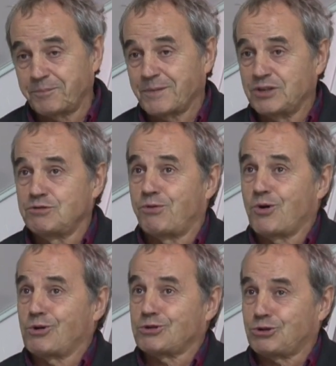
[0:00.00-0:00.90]
es, un
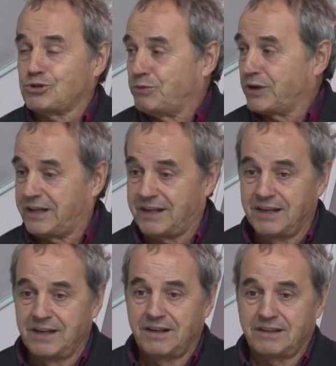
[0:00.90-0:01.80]
poco costoso porque
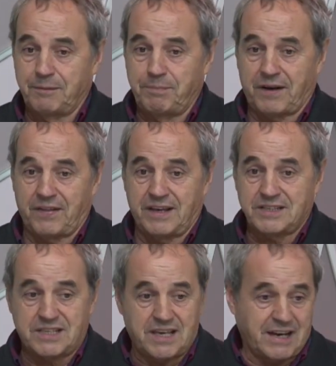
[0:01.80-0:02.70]
te
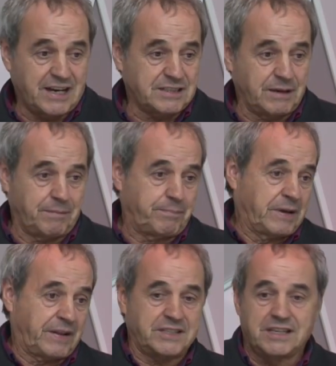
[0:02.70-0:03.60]
pierdes días, eh,
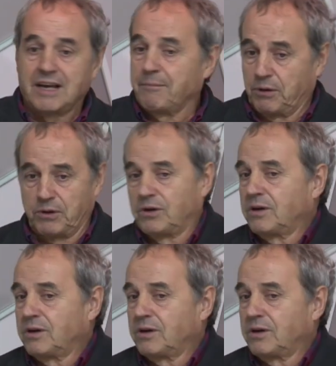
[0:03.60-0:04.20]
pierdes, pero bueno,